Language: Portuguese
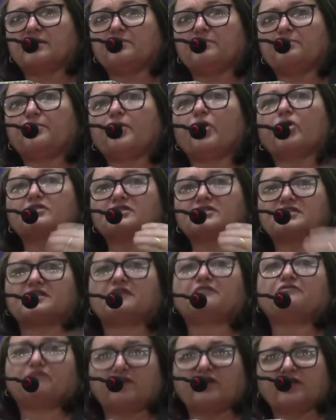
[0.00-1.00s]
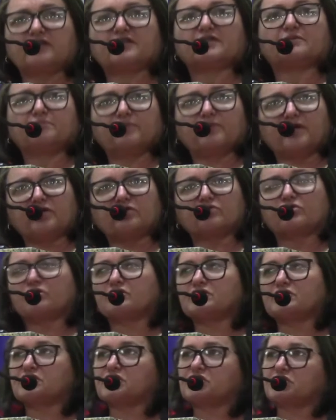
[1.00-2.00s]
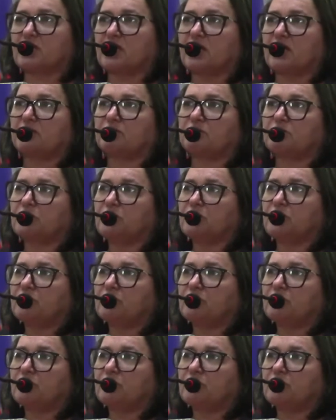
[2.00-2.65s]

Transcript: que pode ser feito também no nosso estado,